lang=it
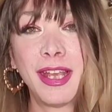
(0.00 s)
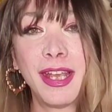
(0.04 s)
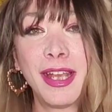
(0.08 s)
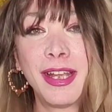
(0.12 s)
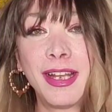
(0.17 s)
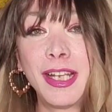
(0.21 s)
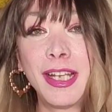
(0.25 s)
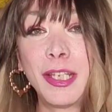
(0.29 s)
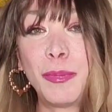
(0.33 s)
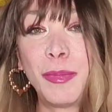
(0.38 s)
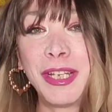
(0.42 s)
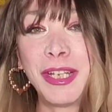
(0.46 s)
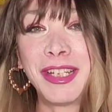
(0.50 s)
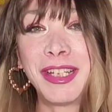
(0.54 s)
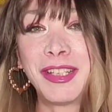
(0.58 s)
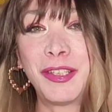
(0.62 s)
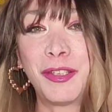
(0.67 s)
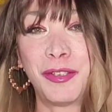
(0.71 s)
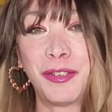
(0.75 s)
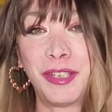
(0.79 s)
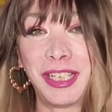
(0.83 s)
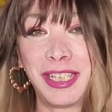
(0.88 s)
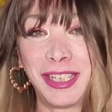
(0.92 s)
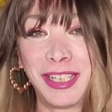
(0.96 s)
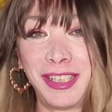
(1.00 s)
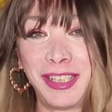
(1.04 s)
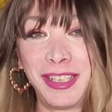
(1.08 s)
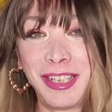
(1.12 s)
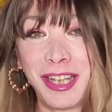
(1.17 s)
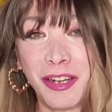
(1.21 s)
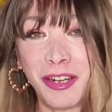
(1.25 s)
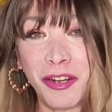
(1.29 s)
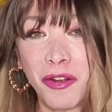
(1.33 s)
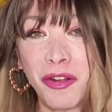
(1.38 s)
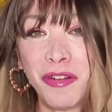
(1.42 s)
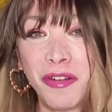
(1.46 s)
Le spiegazioni che ti
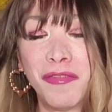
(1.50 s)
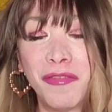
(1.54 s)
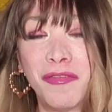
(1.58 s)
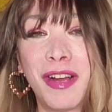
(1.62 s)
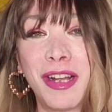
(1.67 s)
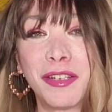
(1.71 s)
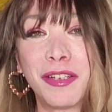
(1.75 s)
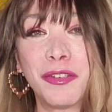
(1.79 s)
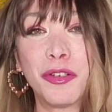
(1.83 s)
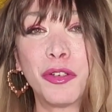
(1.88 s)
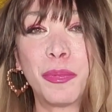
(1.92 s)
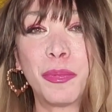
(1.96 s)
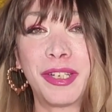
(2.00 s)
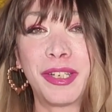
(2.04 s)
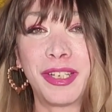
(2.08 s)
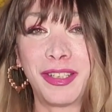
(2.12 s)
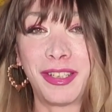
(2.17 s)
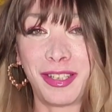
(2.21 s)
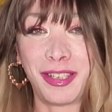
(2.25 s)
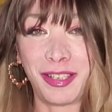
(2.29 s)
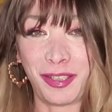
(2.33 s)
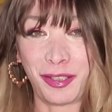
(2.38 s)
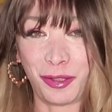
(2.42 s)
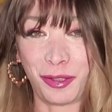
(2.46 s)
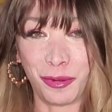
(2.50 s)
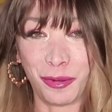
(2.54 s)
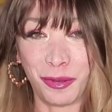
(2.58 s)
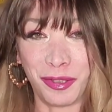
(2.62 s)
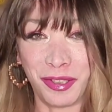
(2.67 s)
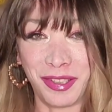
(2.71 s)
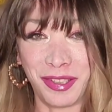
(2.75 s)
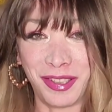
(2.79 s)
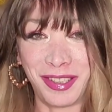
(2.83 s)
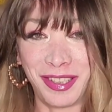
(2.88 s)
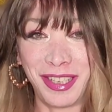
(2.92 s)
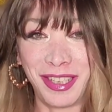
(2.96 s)
darò valgono per i
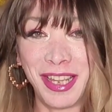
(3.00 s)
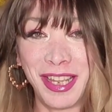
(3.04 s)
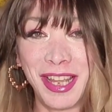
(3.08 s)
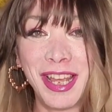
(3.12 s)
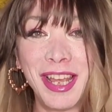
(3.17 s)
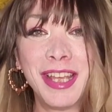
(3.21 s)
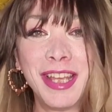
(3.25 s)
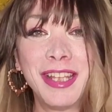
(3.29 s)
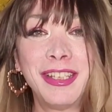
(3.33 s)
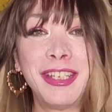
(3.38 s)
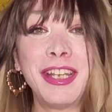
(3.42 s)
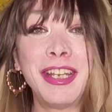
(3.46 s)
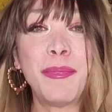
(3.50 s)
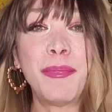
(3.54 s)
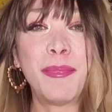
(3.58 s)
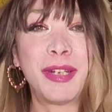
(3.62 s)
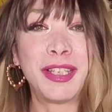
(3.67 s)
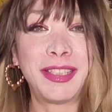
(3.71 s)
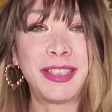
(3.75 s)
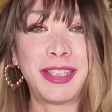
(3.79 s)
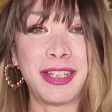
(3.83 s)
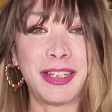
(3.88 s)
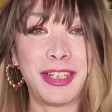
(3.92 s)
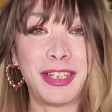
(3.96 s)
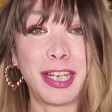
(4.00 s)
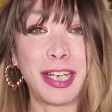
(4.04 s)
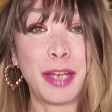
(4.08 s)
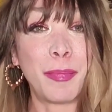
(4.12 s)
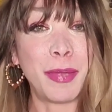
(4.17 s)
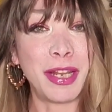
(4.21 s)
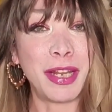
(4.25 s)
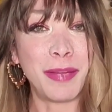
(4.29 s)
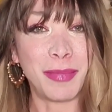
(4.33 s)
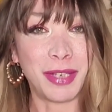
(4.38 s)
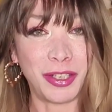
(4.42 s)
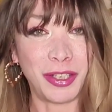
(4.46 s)
destrorsi. Tieni presente che per
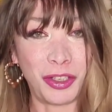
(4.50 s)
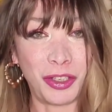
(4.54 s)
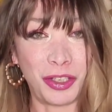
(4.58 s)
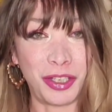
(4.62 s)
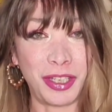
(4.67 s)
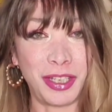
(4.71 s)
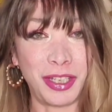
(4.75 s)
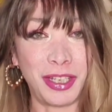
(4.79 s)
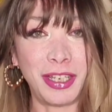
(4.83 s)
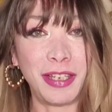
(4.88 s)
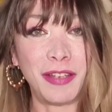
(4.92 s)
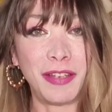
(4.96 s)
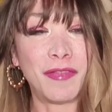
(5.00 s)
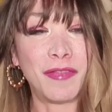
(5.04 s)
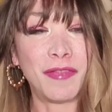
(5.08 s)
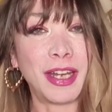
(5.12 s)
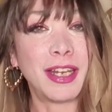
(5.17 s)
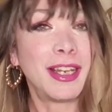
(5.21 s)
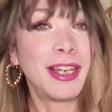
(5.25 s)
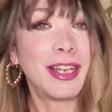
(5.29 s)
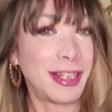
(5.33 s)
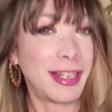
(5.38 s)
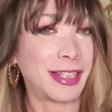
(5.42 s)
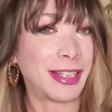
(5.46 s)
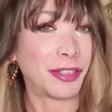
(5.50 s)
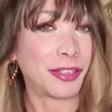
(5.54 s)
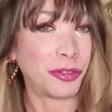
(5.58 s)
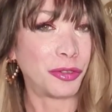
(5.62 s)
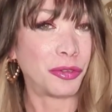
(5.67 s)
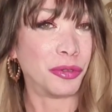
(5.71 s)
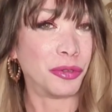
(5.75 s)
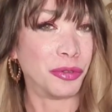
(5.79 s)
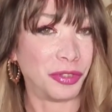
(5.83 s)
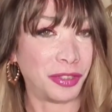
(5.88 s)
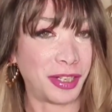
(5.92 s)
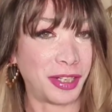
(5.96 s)
i mancini vale l'esatto
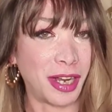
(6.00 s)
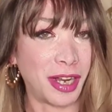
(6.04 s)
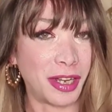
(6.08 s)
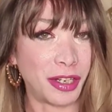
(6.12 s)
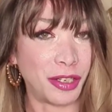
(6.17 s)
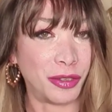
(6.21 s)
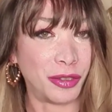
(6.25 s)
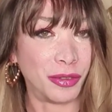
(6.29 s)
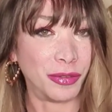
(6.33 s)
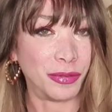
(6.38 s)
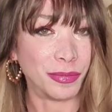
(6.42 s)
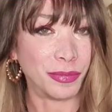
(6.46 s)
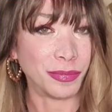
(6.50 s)
contrario.